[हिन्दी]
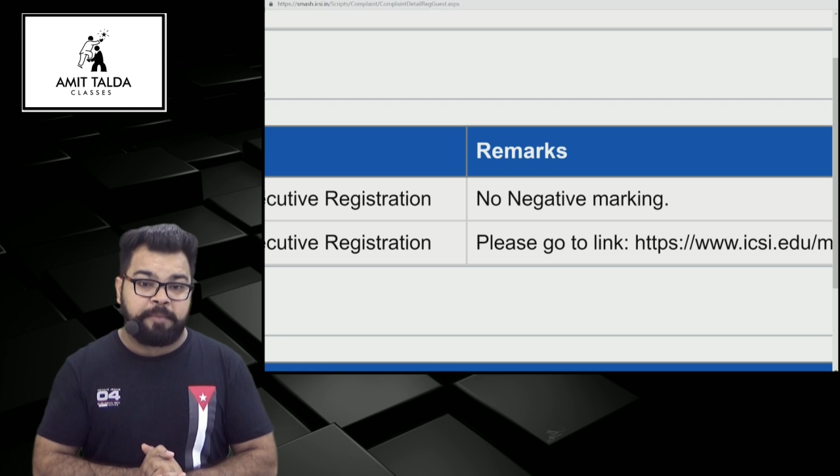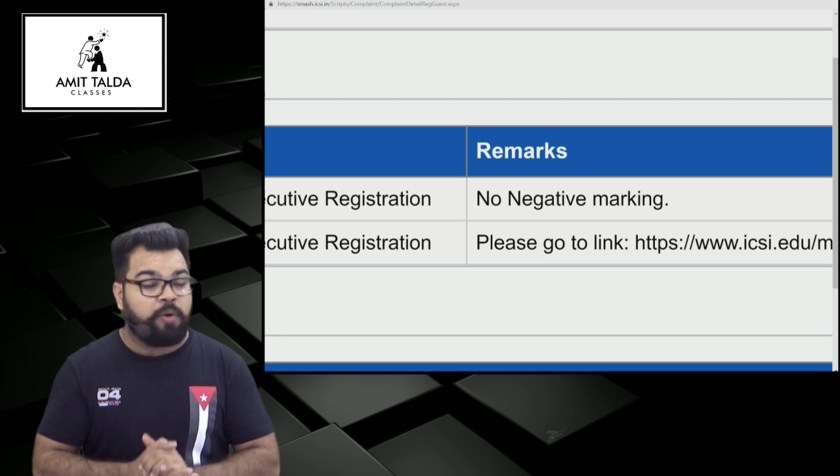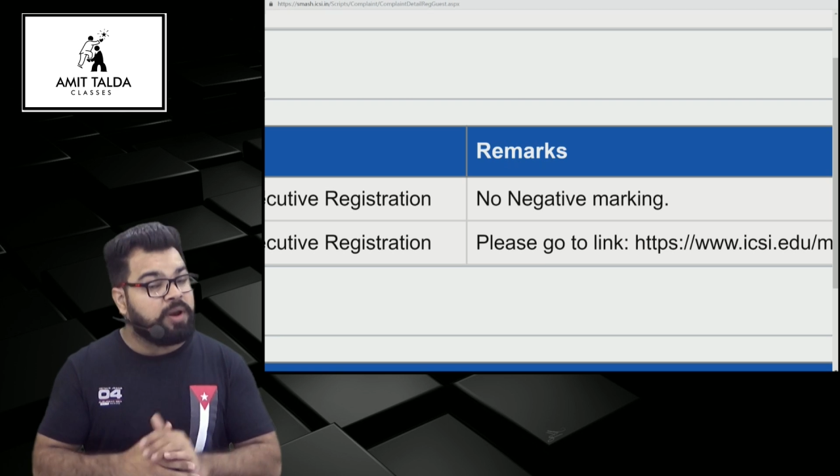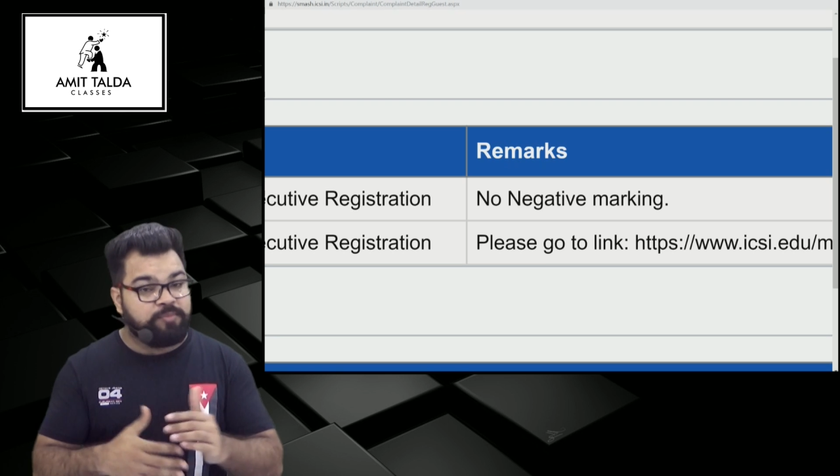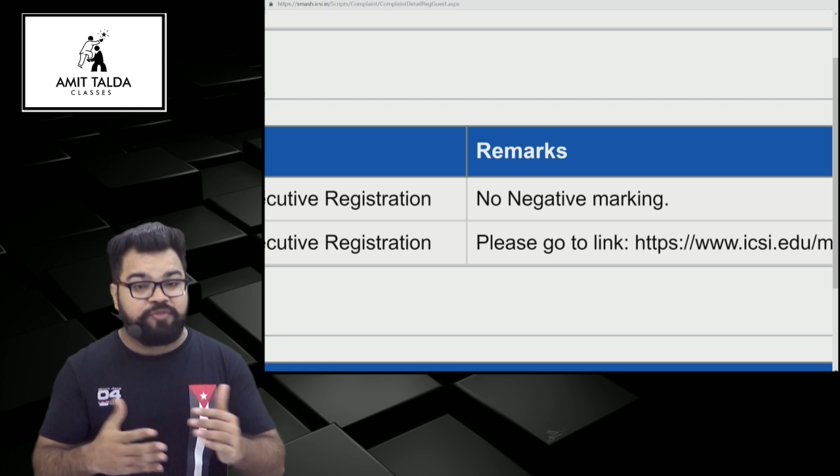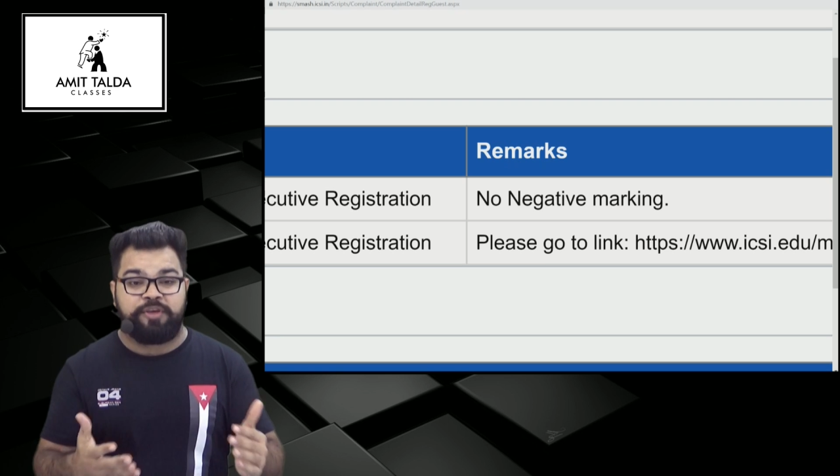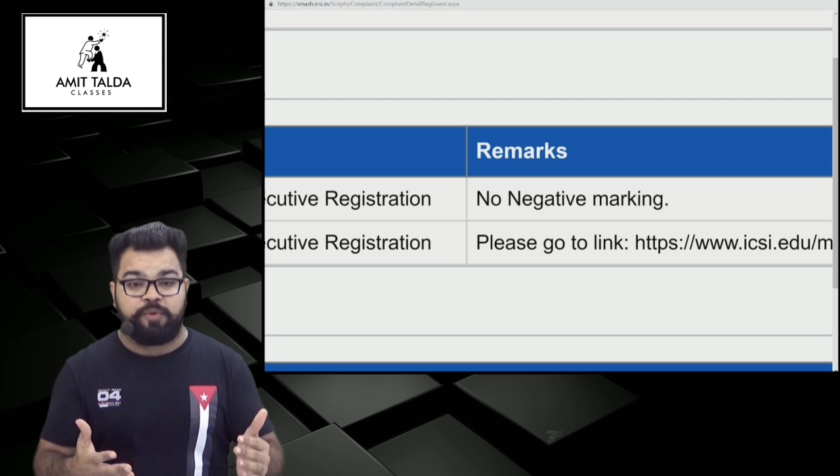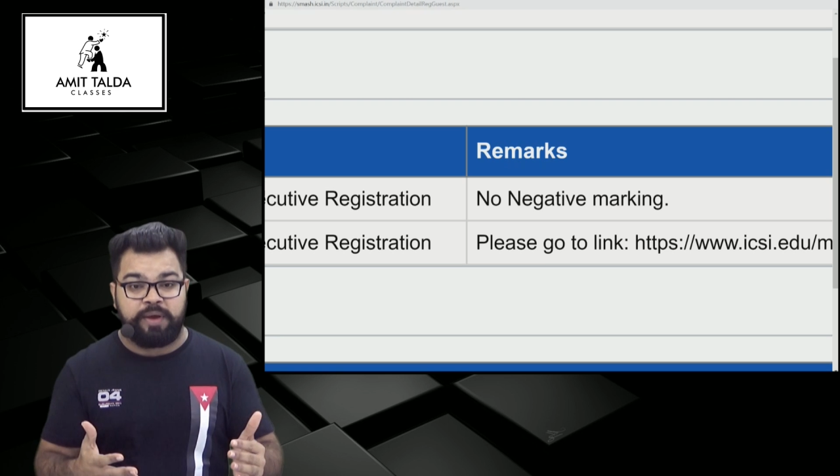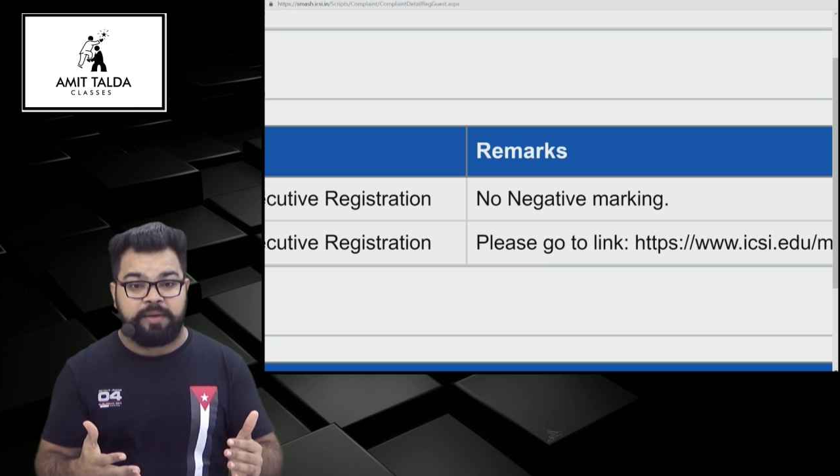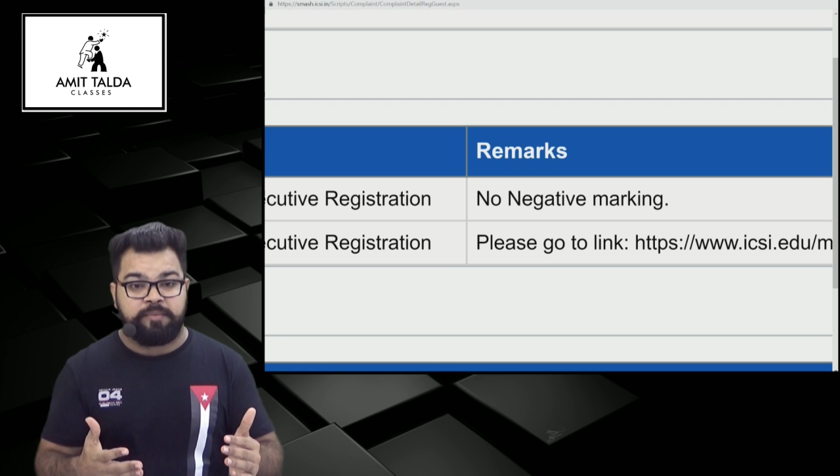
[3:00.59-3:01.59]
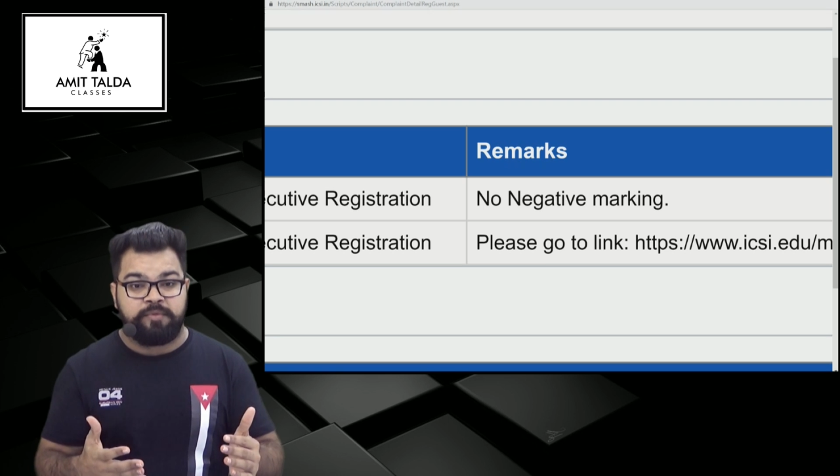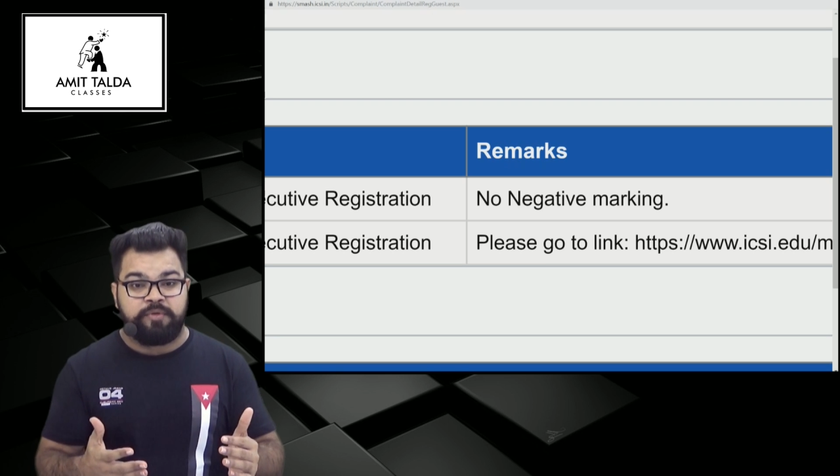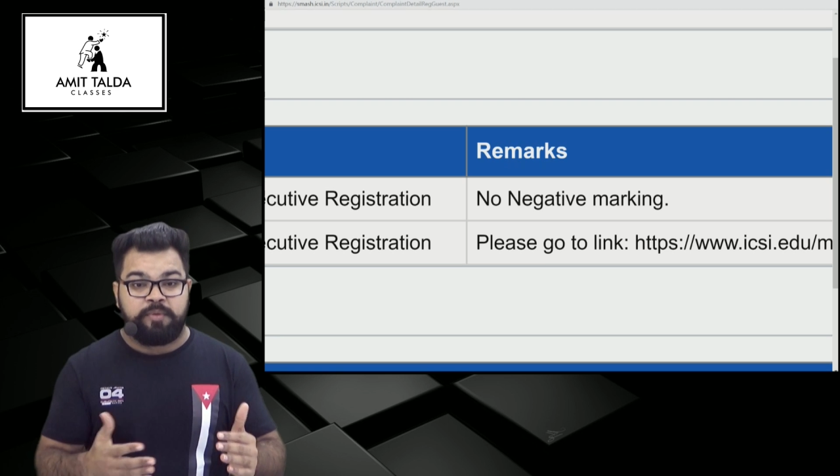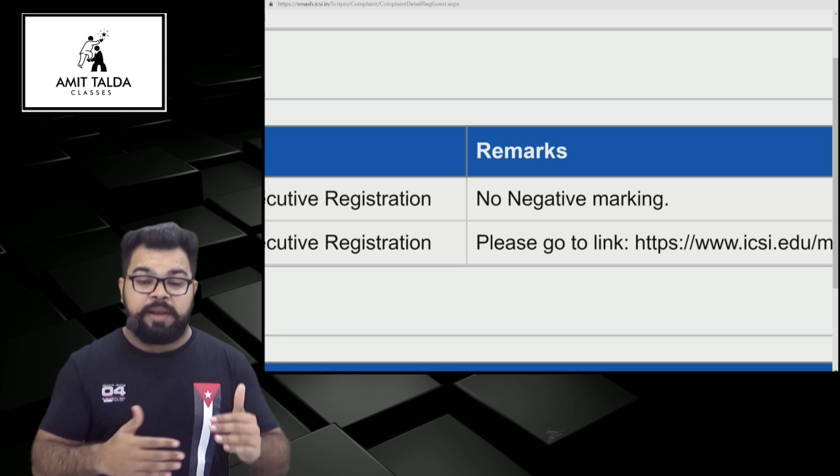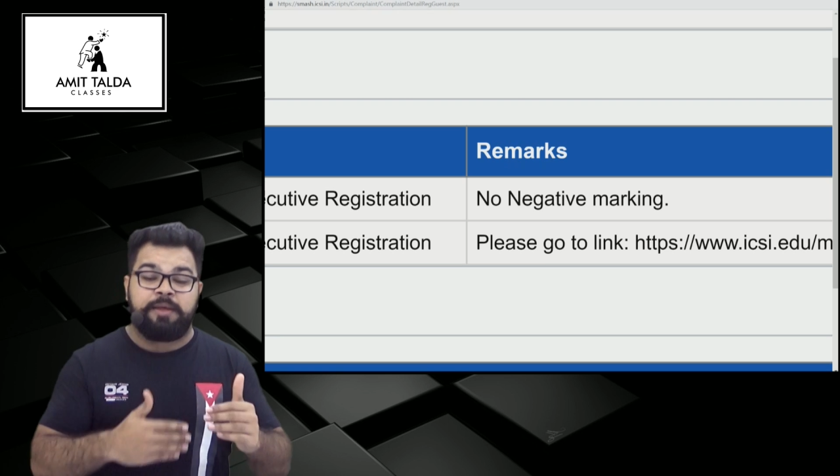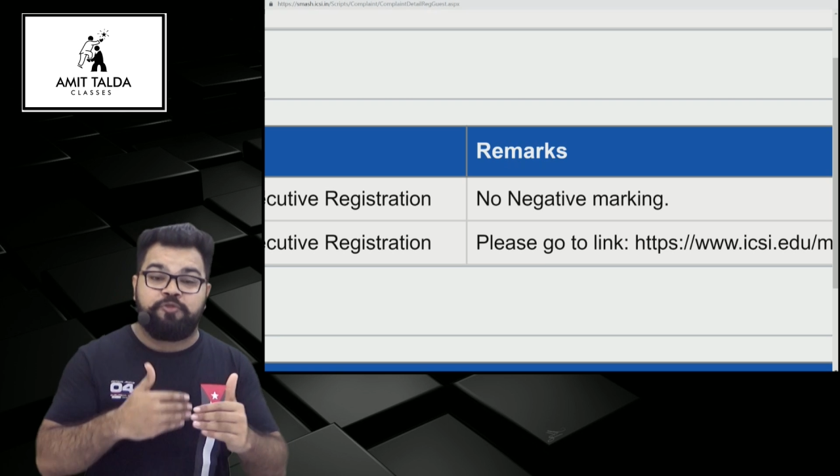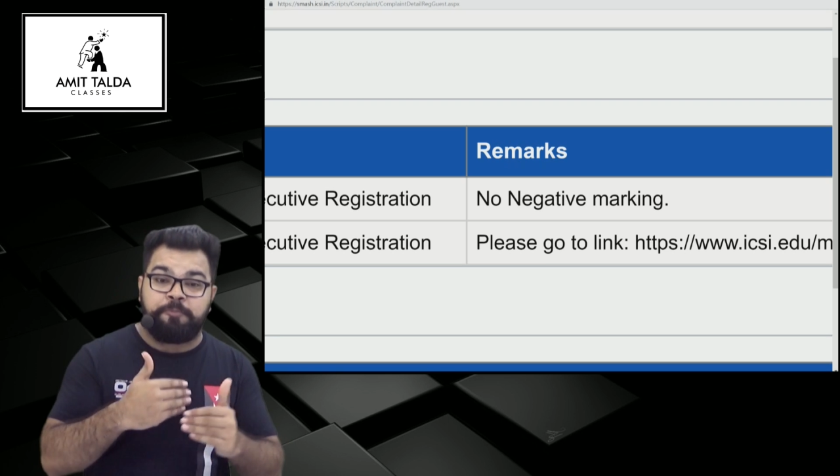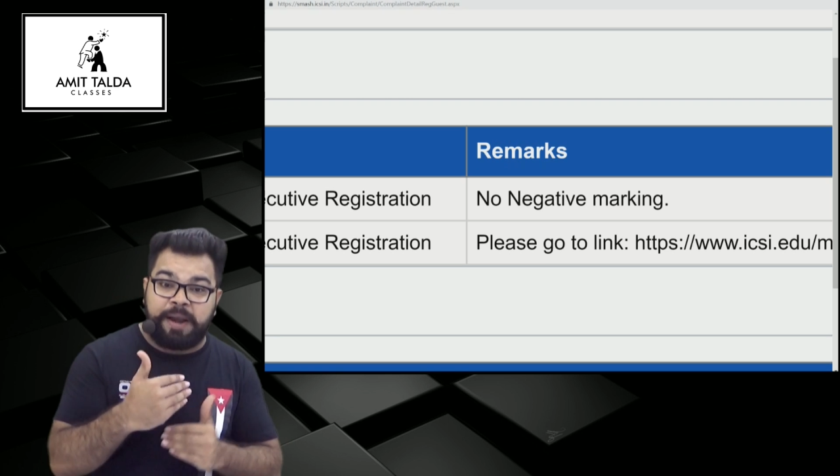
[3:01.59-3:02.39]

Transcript: और एम है यानी जो